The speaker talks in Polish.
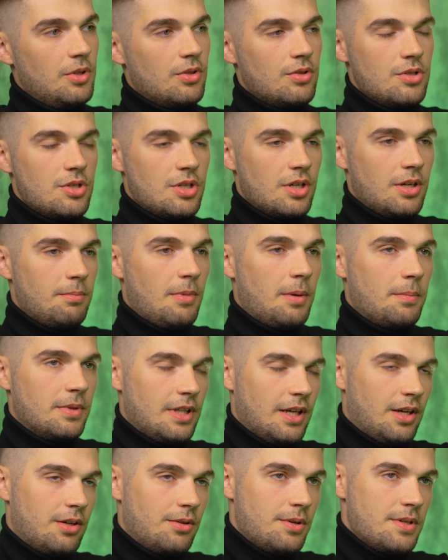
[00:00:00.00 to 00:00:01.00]
No dzisiaj mamy
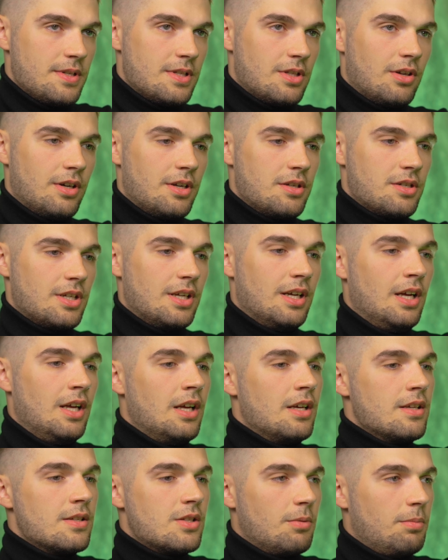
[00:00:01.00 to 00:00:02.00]
taką historię, że
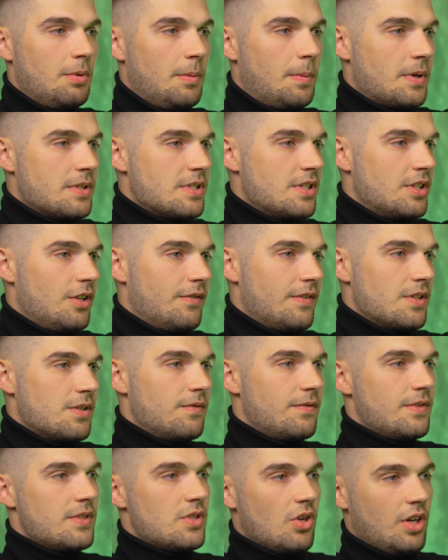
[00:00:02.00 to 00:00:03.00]
stopy procentowe
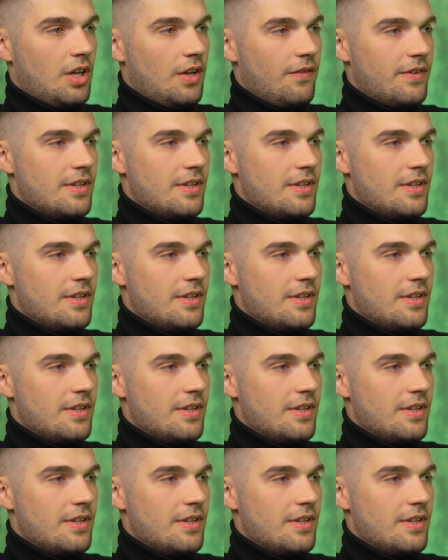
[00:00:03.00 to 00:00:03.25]
są wysokie,